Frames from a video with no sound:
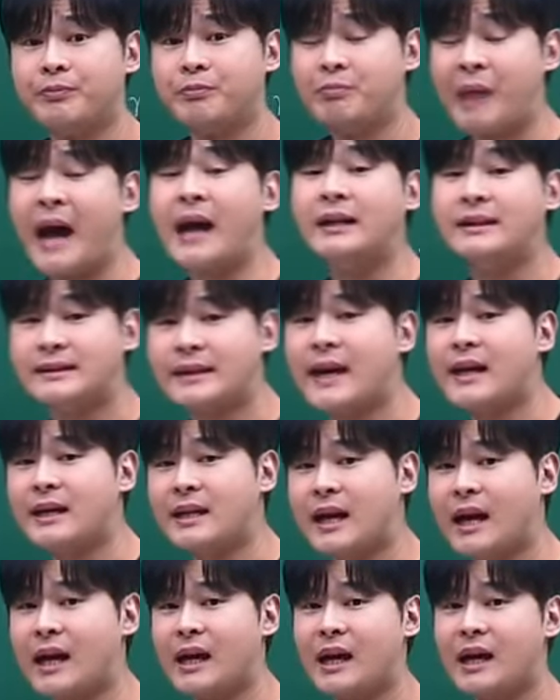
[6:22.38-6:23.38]

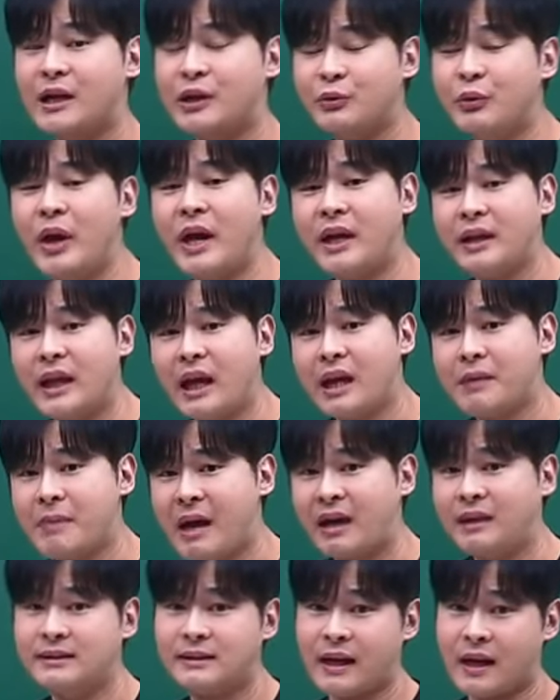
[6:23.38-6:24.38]
망상이야. 뇌내
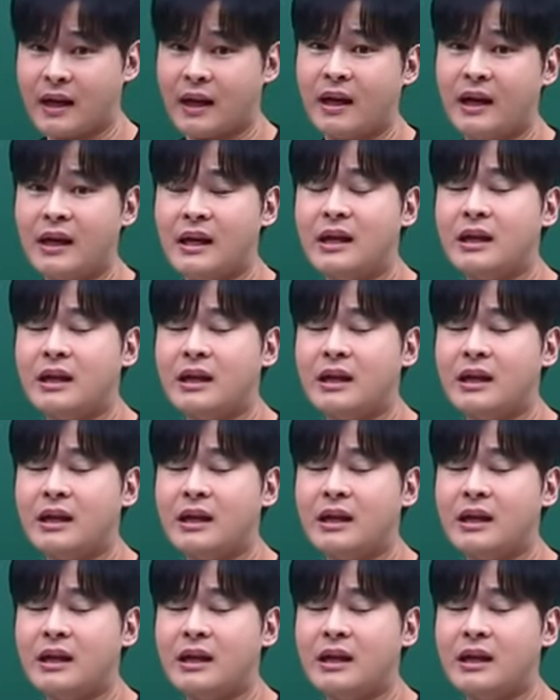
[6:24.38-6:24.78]
망상.